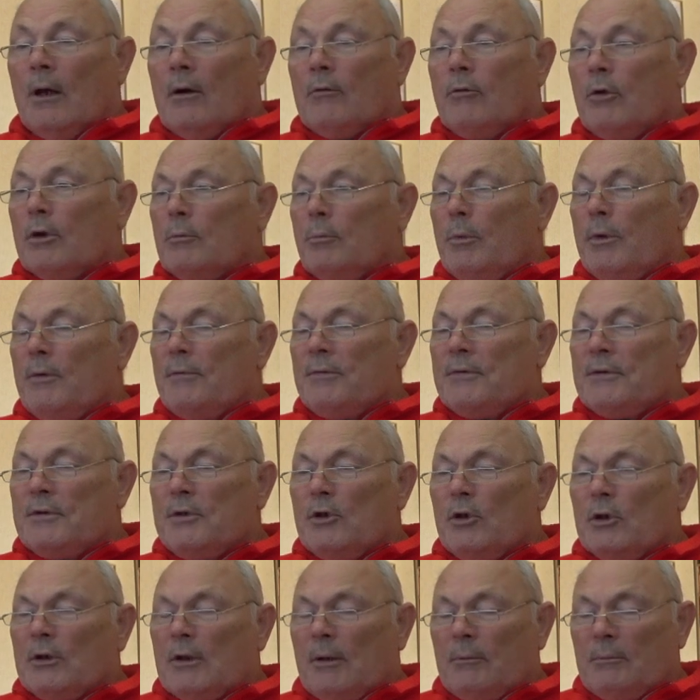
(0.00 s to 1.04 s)
Вот мы
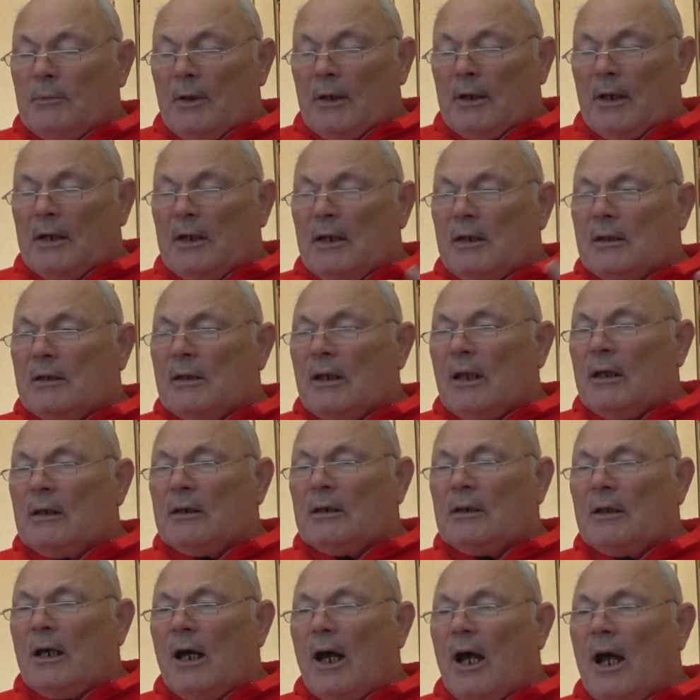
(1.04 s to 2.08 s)
все там на какие-то
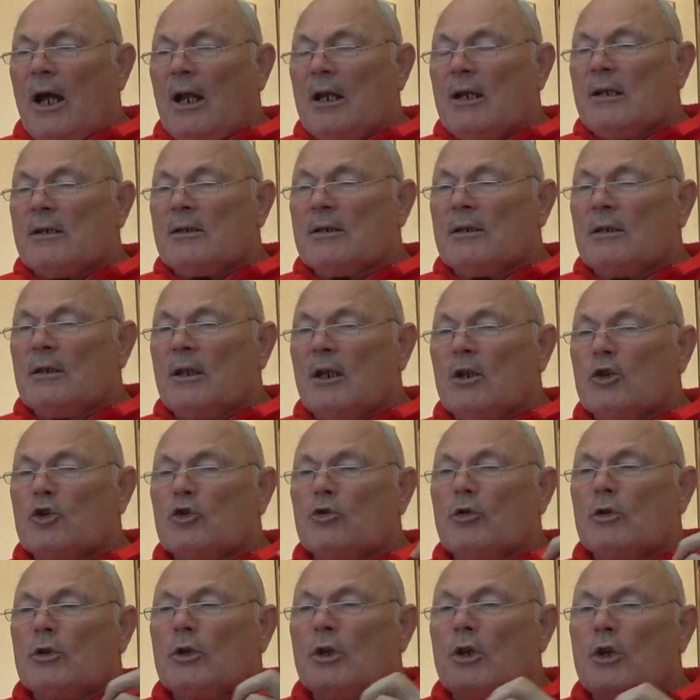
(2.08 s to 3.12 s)
анализы, на
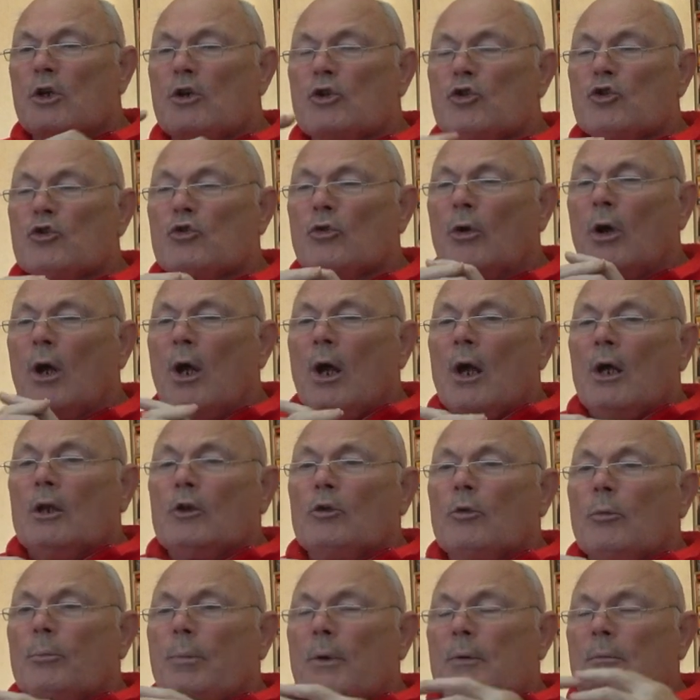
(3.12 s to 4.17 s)
что-то еще.
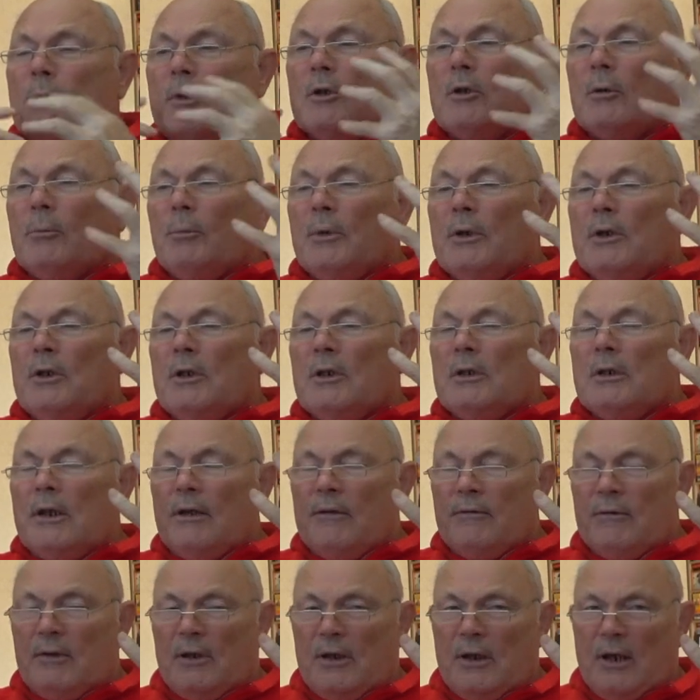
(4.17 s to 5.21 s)
Ну, понимаете, мы не
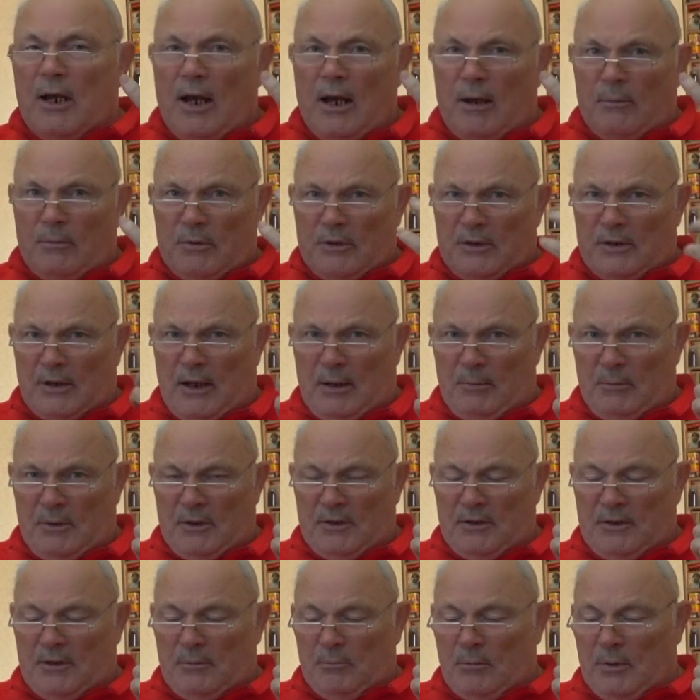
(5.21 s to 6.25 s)
доверяем сами
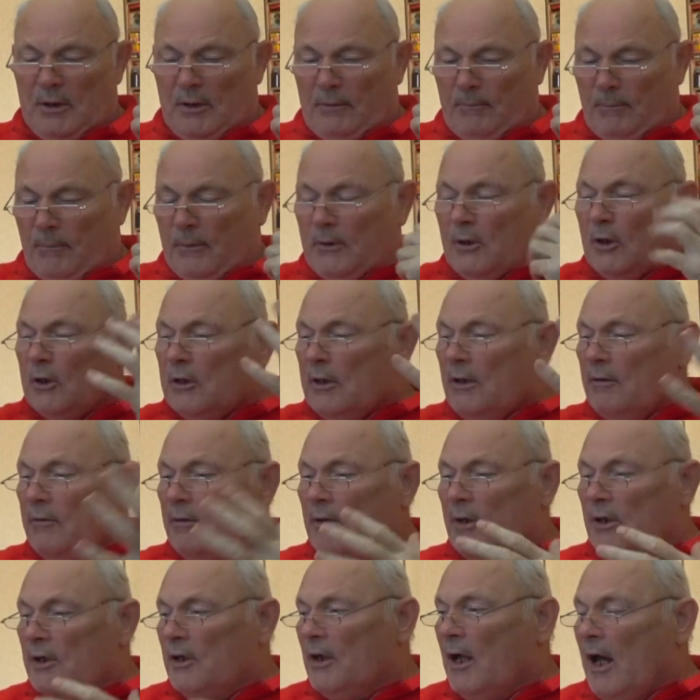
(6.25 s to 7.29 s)
себе, не
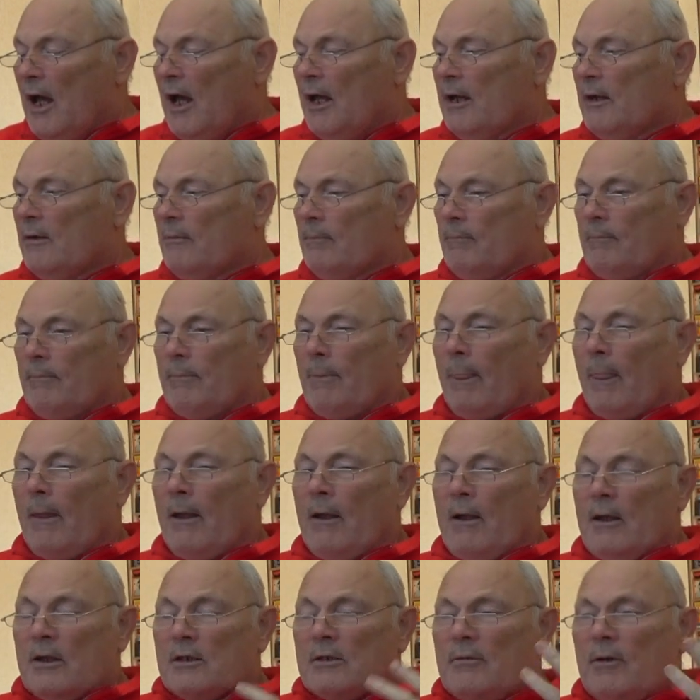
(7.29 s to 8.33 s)
доверяем
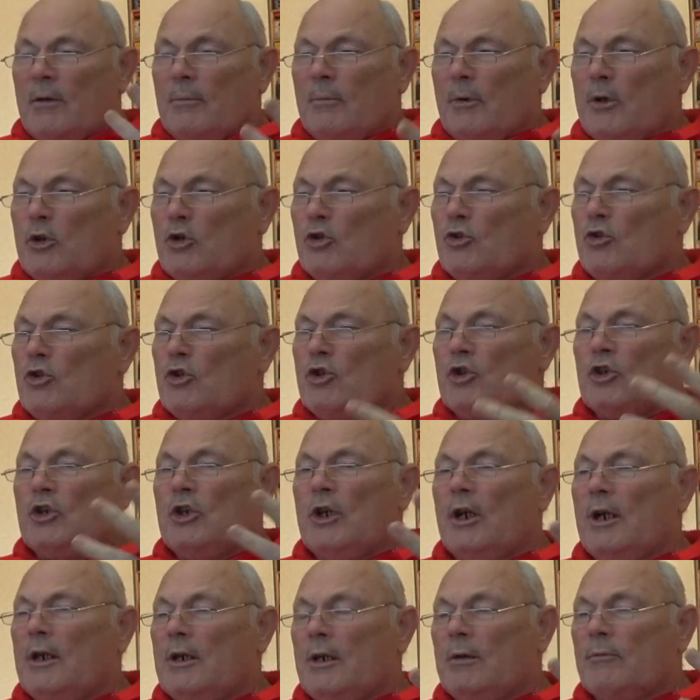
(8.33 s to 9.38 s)
своим
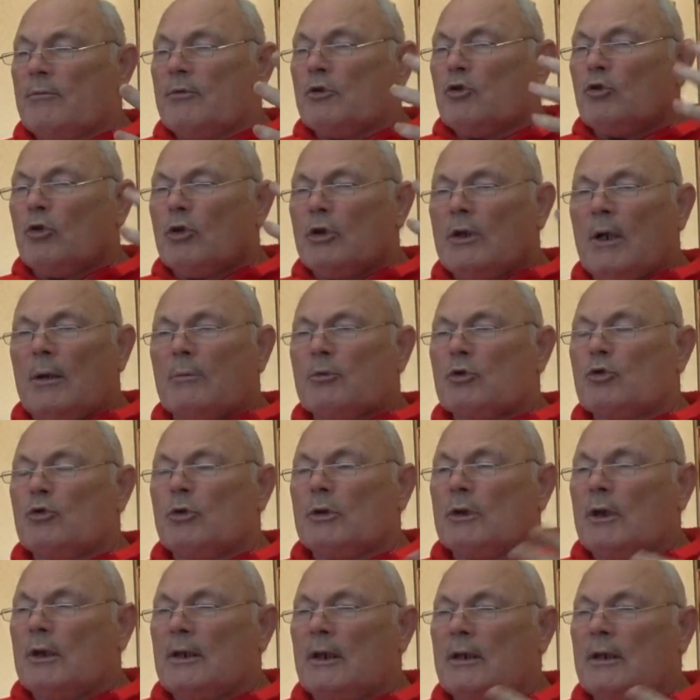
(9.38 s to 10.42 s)
ощущениям, все нам что-то